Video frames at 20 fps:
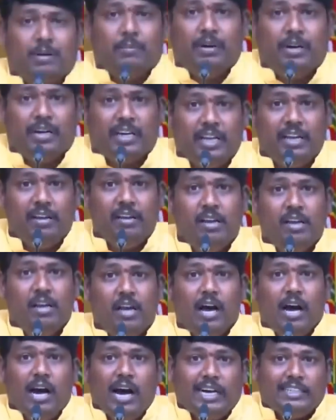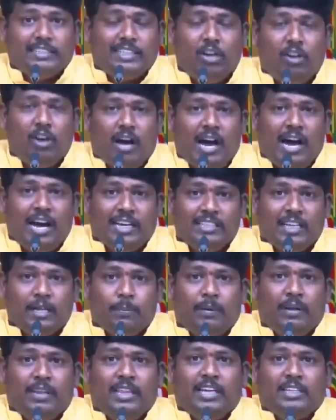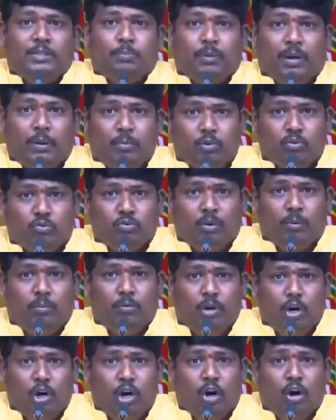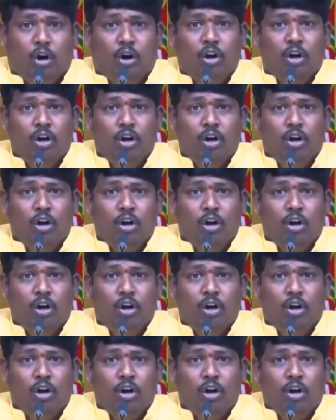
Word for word: ప్రెస్ మీట్ పెట్టి అసలు ఆంధ్రప్రదేశ్ ప్రభుత్వంలో